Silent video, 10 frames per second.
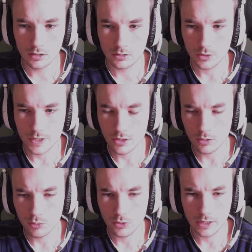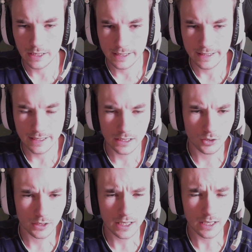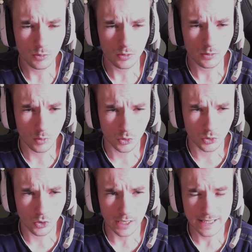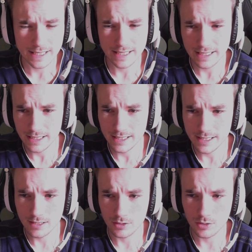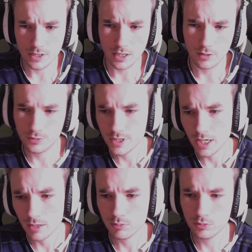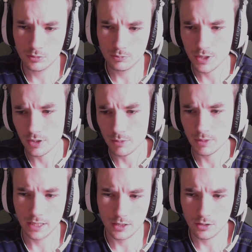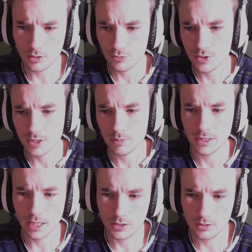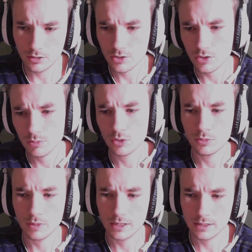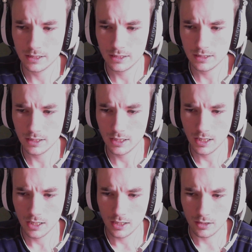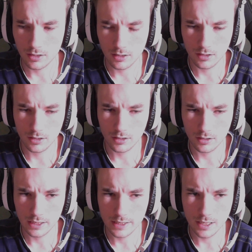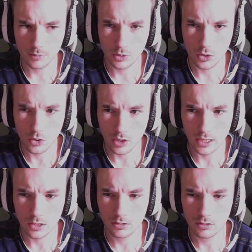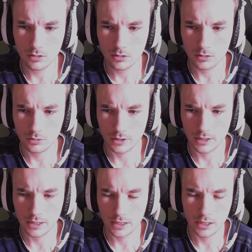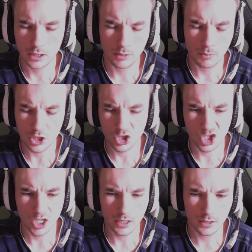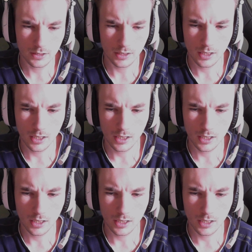Donc sinon pour les catégories gamme, on en aura 6, ce sera fusée à pompe, pistolet mitrailleur, fusil mitrailleur, semi-automatique, euh, les armes de corps à corps, donc les, machettes,